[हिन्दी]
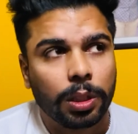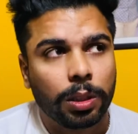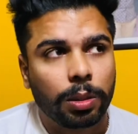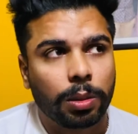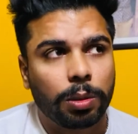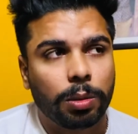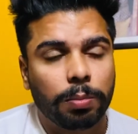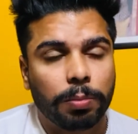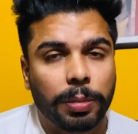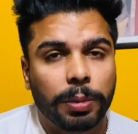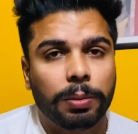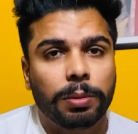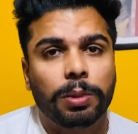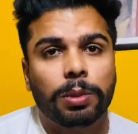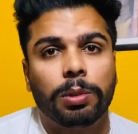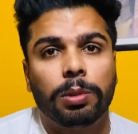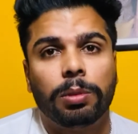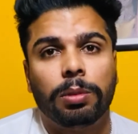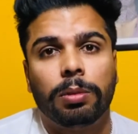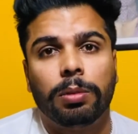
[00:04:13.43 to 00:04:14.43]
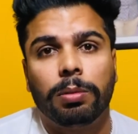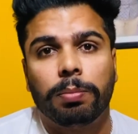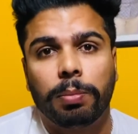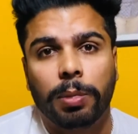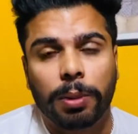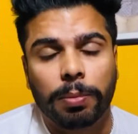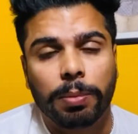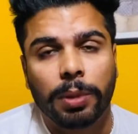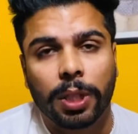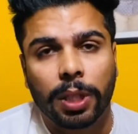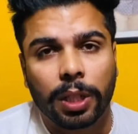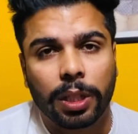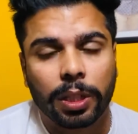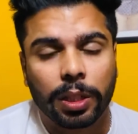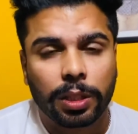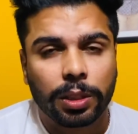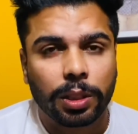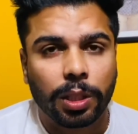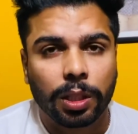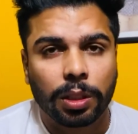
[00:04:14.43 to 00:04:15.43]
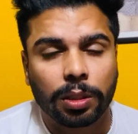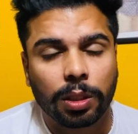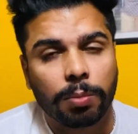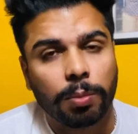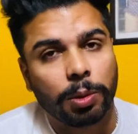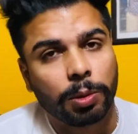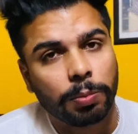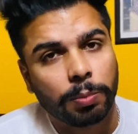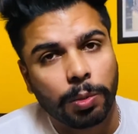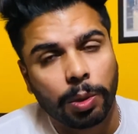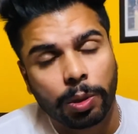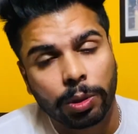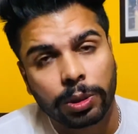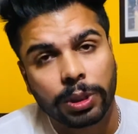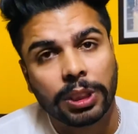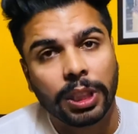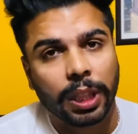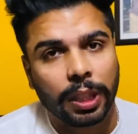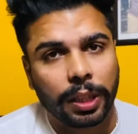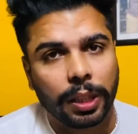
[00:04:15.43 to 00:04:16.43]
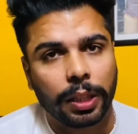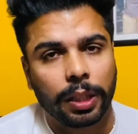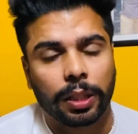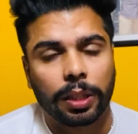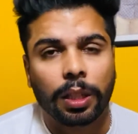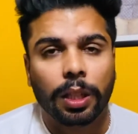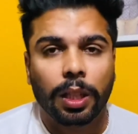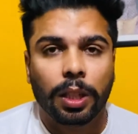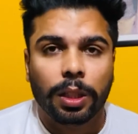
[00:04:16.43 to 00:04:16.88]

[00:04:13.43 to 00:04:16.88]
तो जो पीपीआर आने के चांस है वो बहुत ज़्यादा हैं